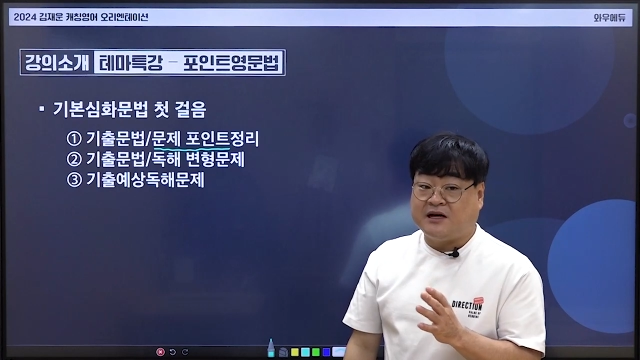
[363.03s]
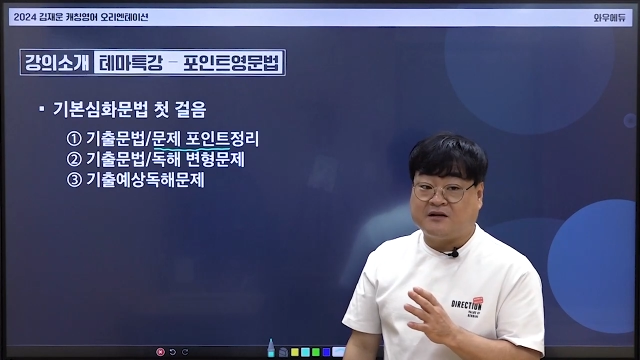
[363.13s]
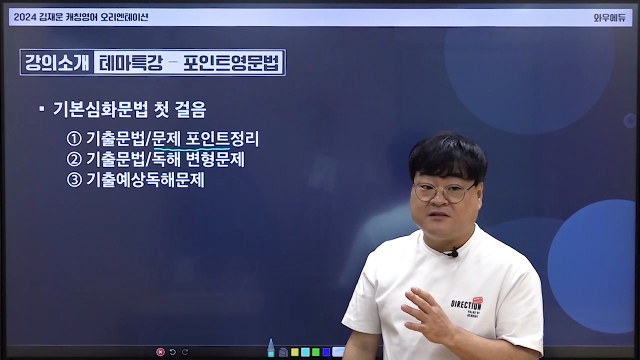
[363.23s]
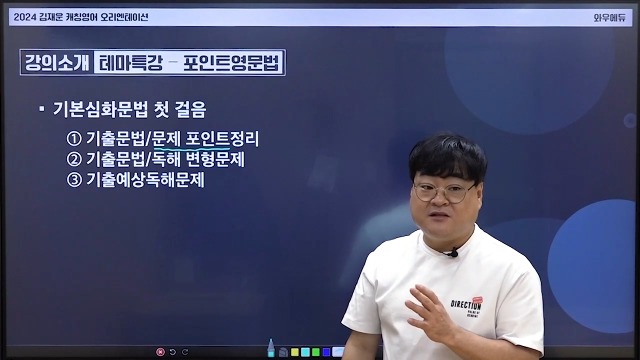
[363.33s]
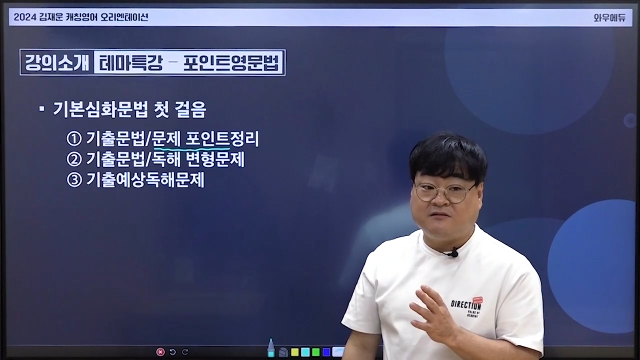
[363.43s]

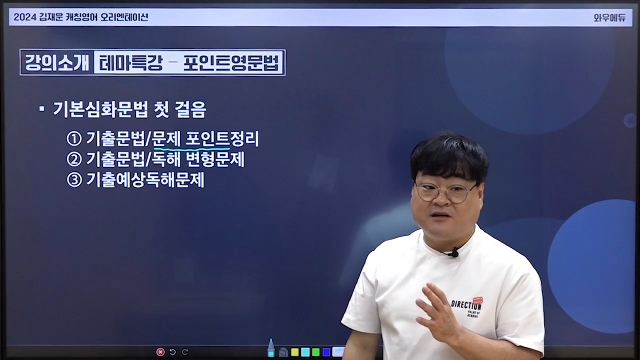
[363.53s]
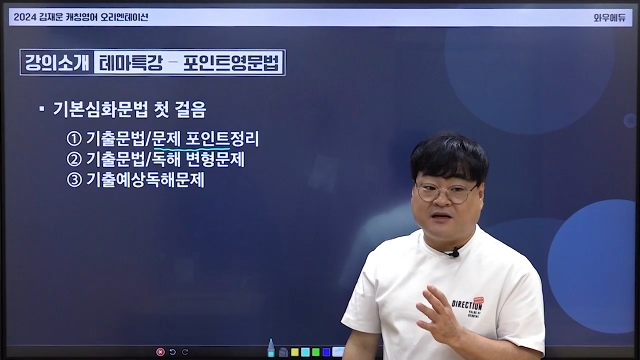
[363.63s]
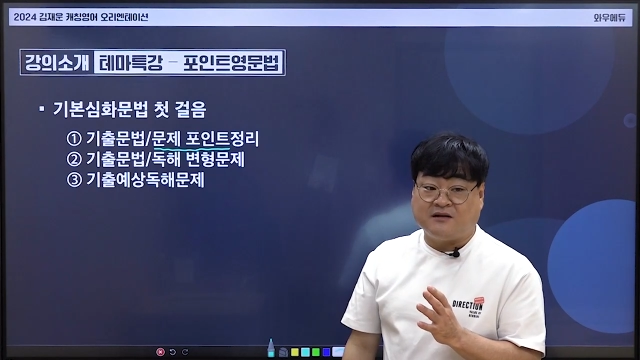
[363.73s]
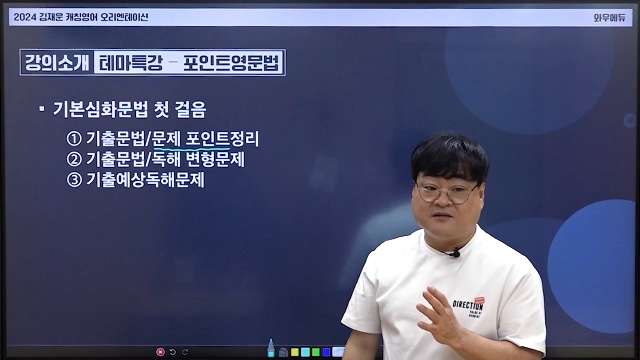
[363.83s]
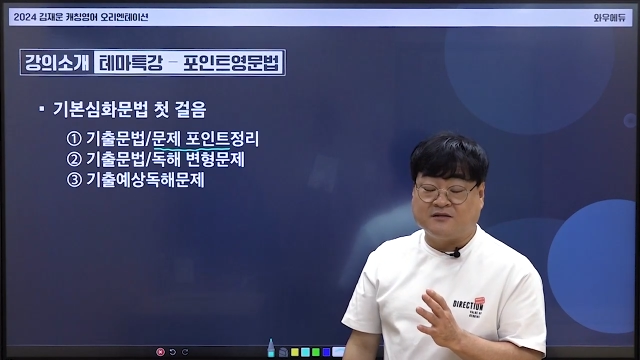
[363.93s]
다른 시험과
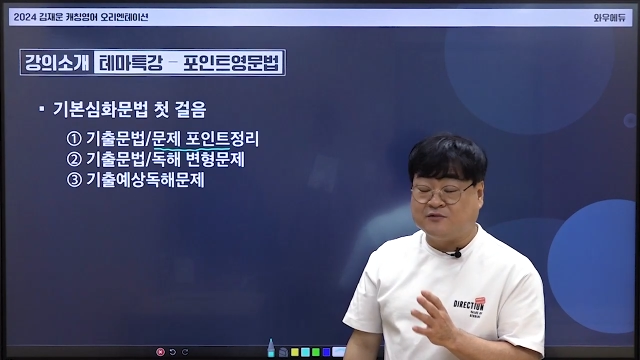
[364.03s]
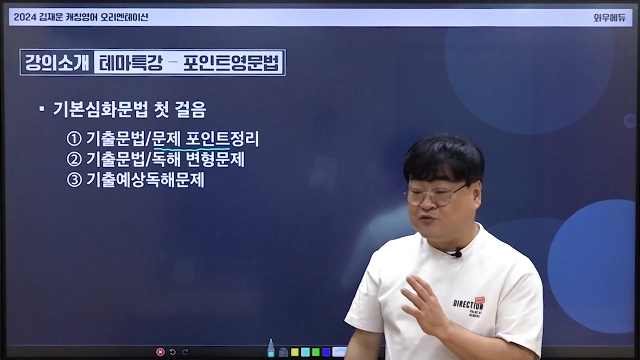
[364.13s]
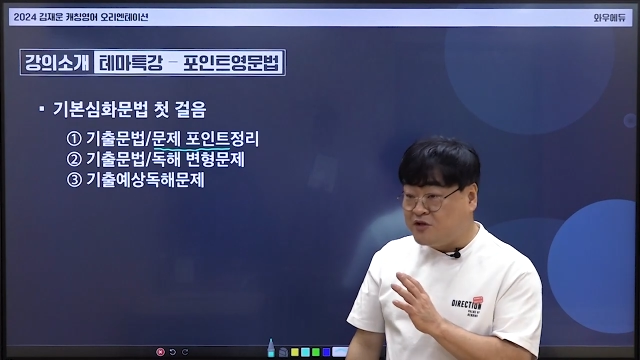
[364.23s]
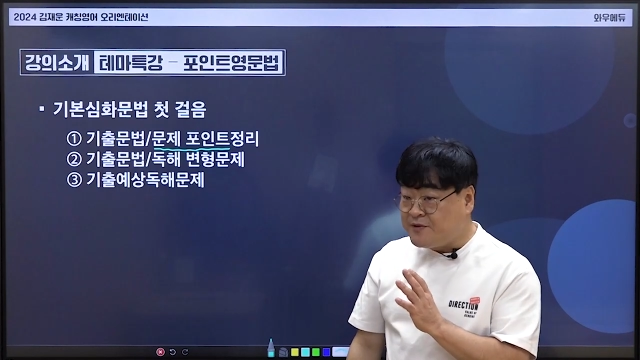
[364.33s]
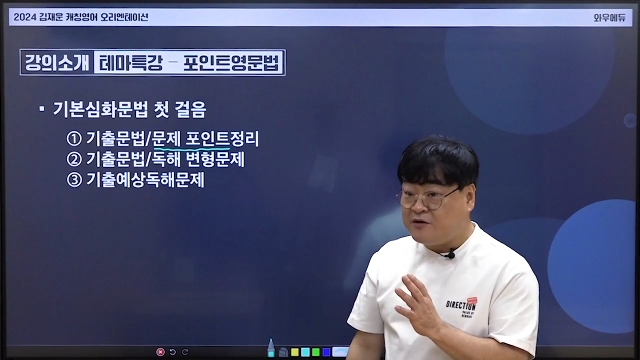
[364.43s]
다른 것은
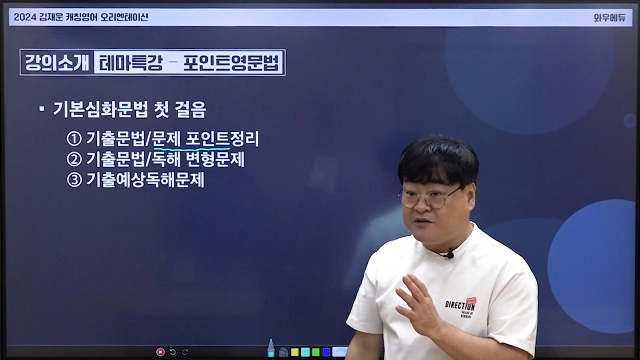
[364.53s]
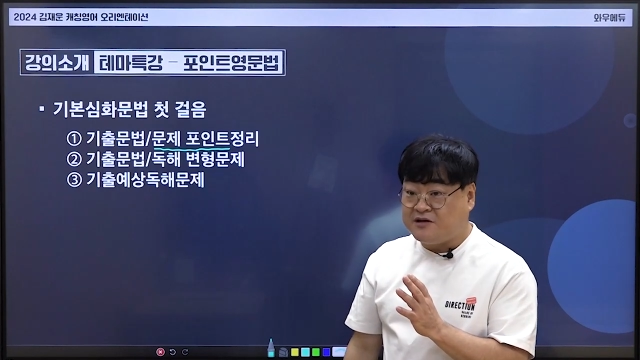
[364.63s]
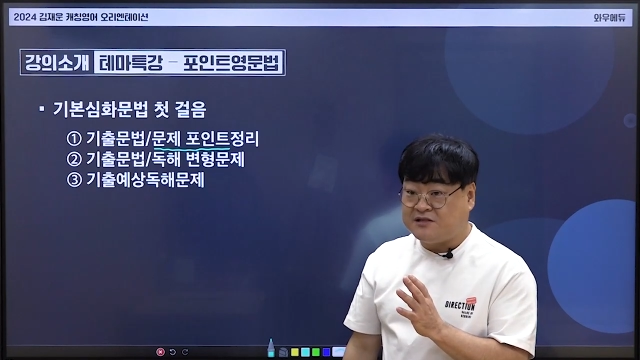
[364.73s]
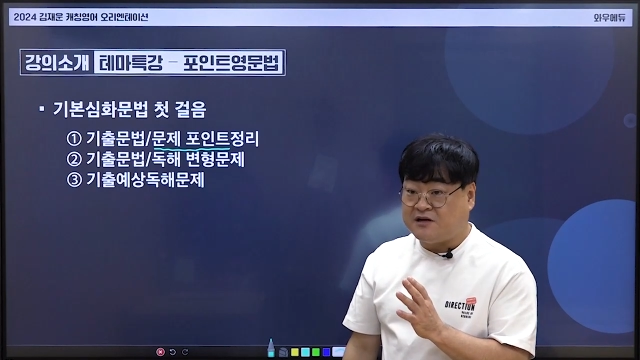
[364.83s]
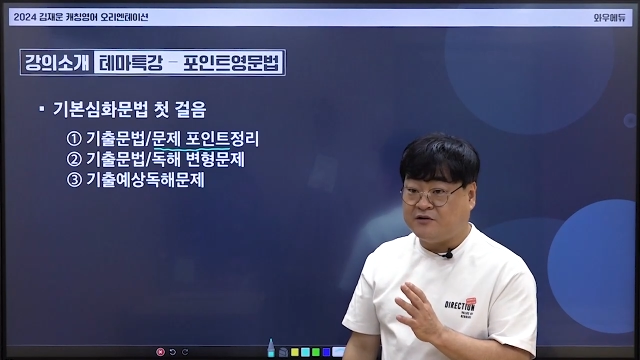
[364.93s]
우리말로 되어
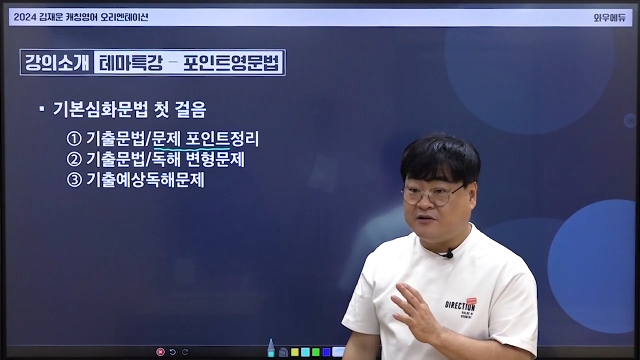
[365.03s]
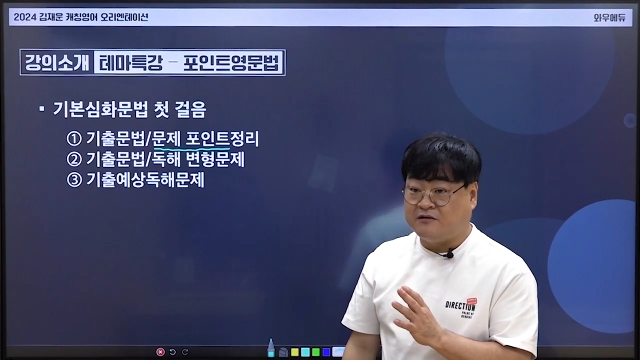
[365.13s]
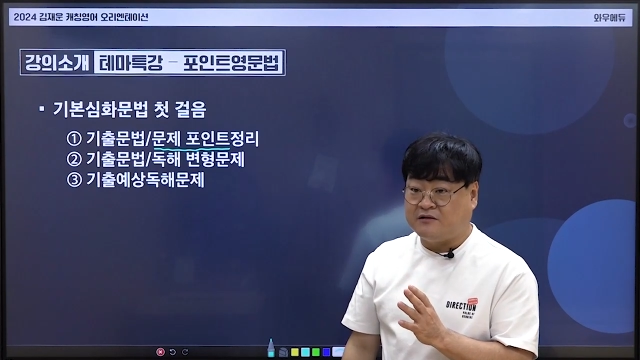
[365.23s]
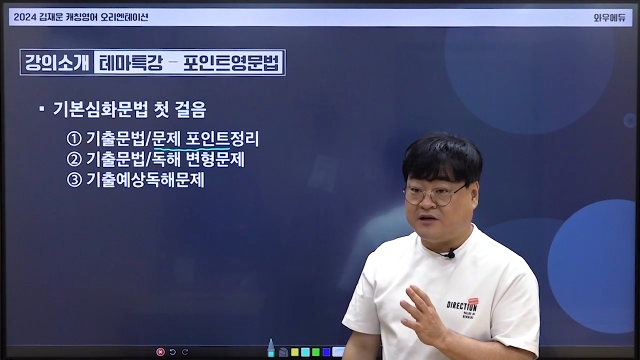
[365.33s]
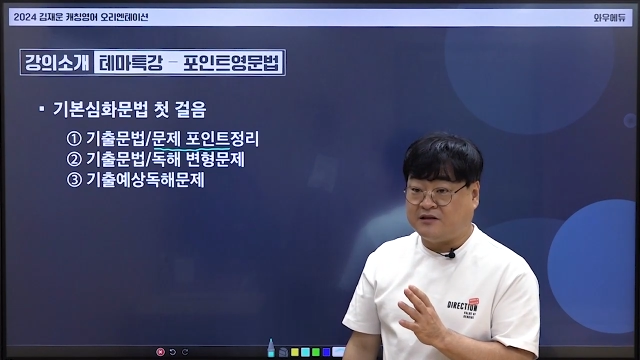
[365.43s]
있지 않고
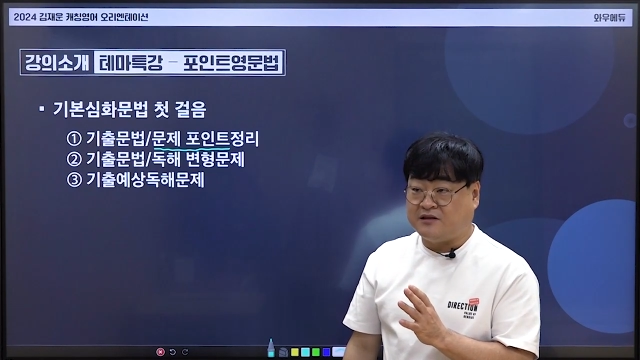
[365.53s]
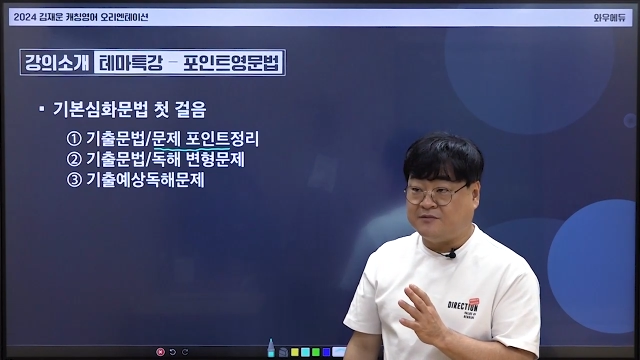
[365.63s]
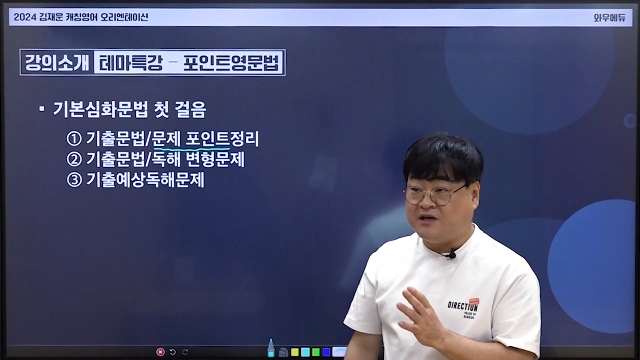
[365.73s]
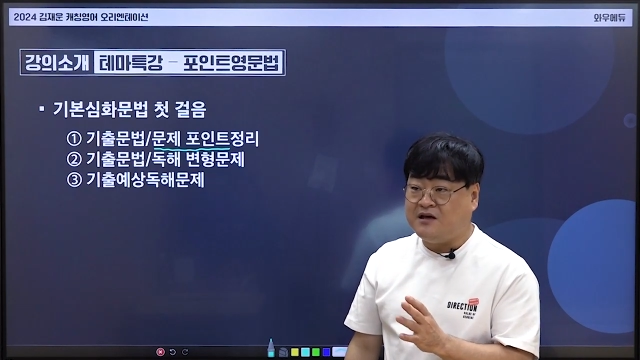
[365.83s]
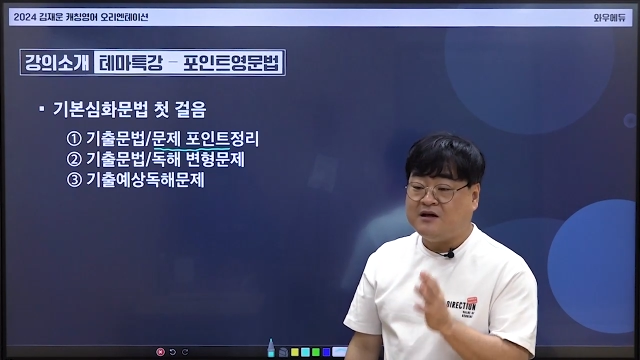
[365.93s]
영어로 되어 있기
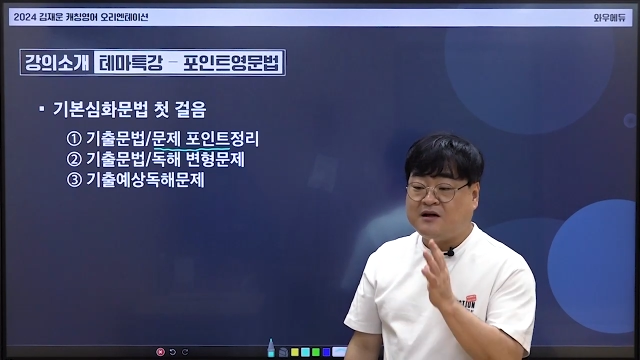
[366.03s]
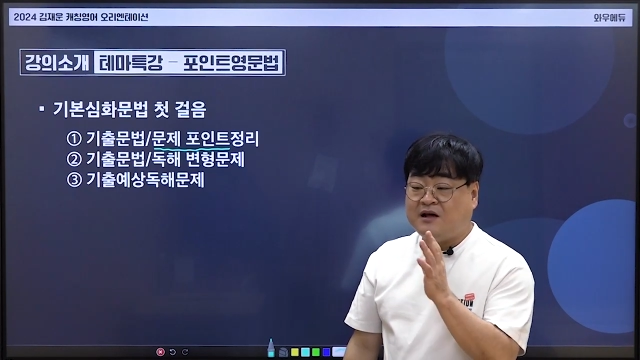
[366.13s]
때문에